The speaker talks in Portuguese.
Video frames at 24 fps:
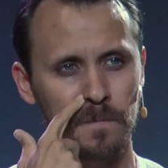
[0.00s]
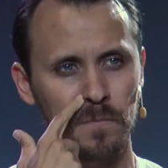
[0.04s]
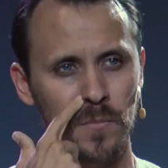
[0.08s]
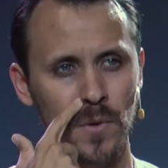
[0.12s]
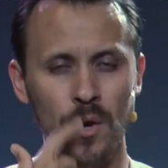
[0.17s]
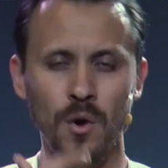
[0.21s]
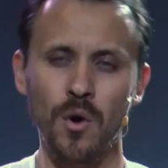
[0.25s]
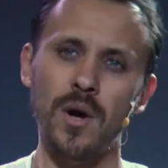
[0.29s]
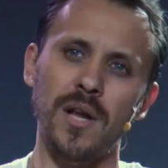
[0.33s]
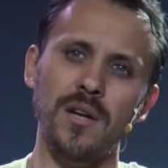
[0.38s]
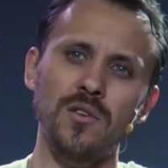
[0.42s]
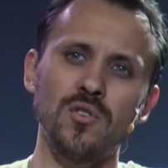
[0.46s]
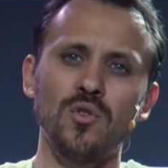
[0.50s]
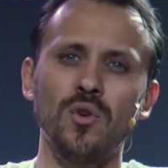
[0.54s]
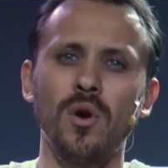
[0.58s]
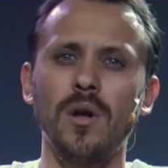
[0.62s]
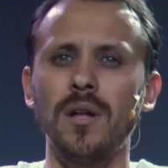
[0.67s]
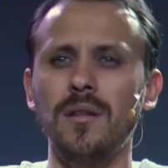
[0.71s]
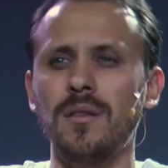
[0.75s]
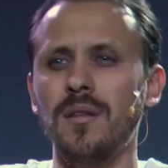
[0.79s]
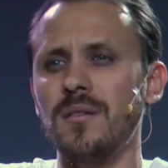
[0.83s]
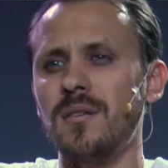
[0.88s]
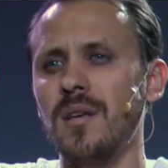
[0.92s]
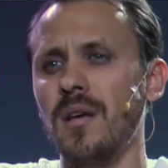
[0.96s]
Ora,
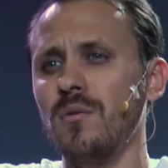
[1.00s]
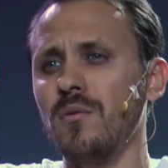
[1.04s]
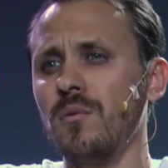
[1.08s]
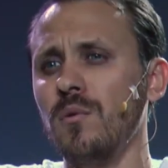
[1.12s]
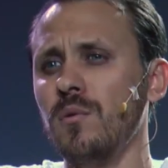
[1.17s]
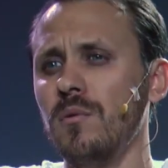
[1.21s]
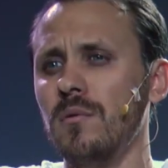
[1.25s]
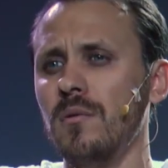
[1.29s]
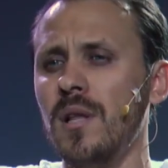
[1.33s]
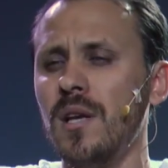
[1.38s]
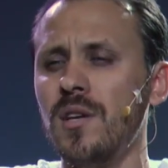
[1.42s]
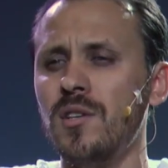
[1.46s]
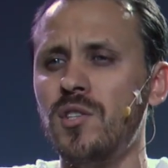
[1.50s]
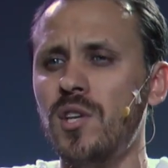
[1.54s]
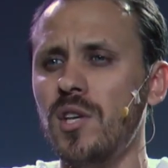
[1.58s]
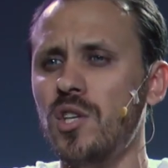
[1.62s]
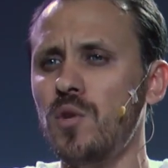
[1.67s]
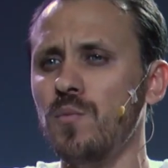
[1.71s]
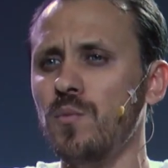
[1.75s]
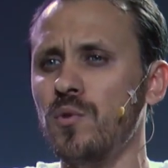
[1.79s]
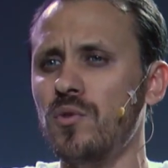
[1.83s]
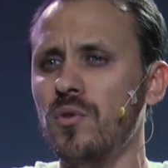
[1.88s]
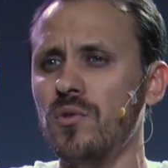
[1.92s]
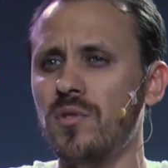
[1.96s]
Jonatas era o
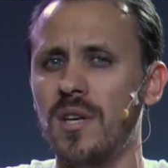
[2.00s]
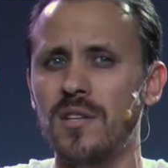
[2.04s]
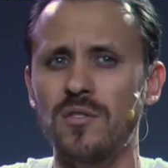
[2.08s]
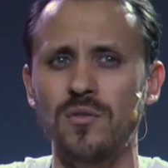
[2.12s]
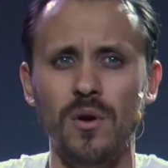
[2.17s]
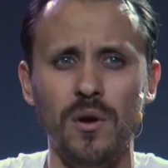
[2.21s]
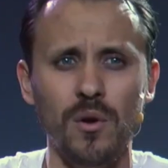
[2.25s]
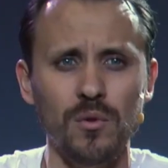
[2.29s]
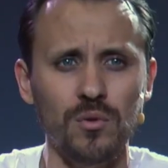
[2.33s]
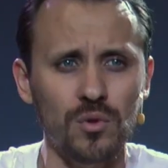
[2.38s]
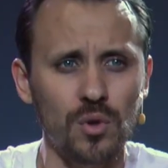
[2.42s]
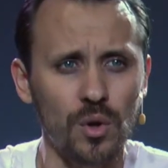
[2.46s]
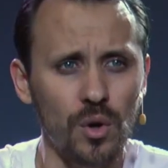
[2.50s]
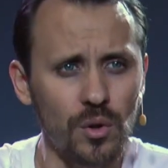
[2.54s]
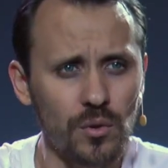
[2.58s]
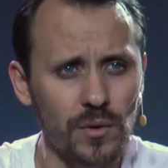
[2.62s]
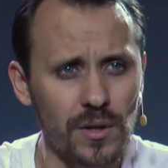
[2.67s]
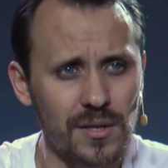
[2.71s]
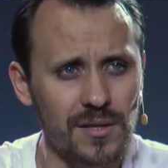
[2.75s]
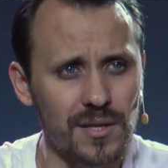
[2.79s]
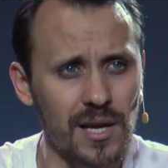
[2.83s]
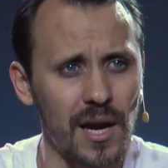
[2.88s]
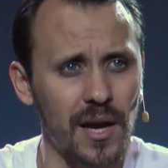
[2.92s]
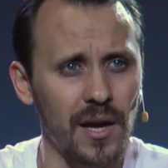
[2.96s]
legítimo sucessor ao trono em
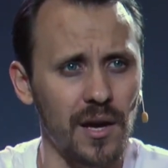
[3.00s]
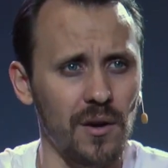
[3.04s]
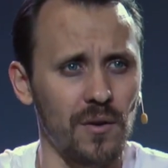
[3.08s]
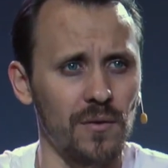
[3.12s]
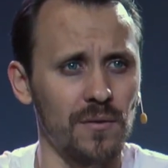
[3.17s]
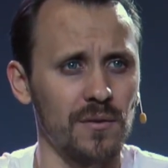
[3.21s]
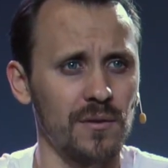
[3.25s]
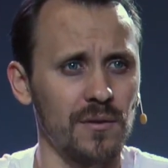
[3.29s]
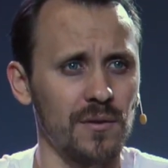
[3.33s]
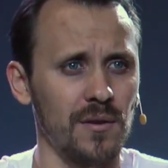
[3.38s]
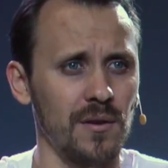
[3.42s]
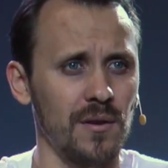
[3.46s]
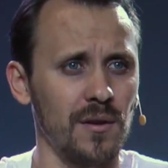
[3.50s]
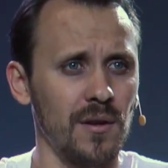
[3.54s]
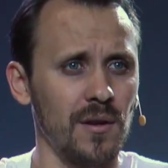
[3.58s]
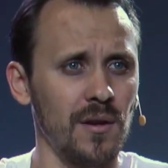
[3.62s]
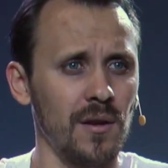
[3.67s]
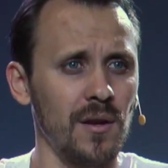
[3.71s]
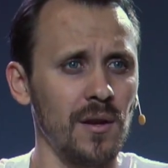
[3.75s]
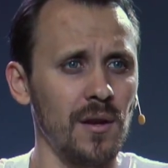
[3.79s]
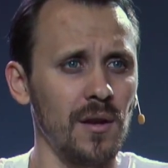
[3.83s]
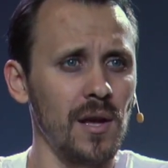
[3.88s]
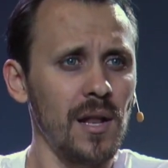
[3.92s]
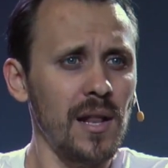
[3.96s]
Israel.
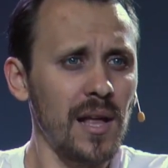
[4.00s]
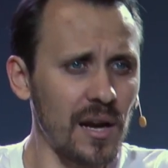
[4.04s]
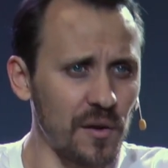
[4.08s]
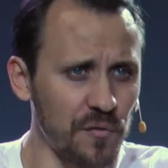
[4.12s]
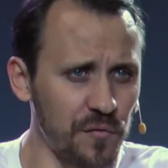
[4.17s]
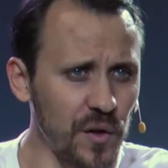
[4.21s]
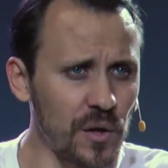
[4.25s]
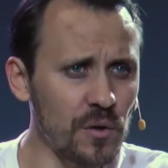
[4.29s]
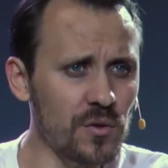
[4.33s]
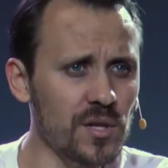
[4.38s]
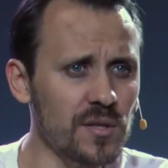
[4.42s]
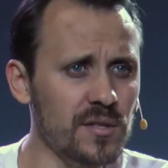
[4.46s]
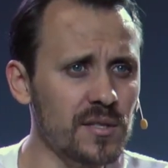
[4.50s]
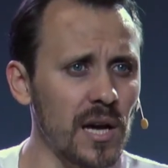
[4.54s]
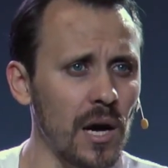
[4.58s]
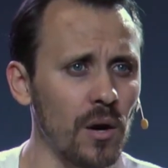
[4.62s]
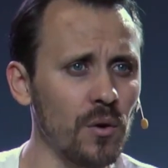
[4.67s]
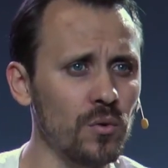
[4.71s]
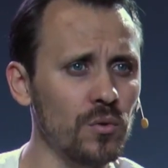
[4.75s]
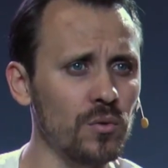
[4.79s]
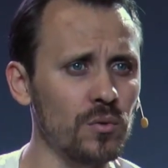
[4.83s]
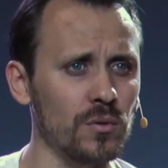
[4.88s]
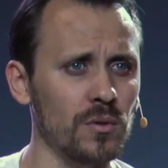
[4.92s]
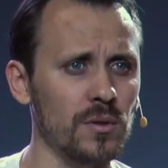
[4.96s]
Ele era filho de
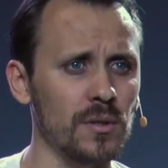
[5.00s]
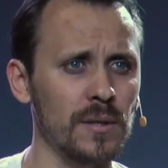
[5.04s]
Saul.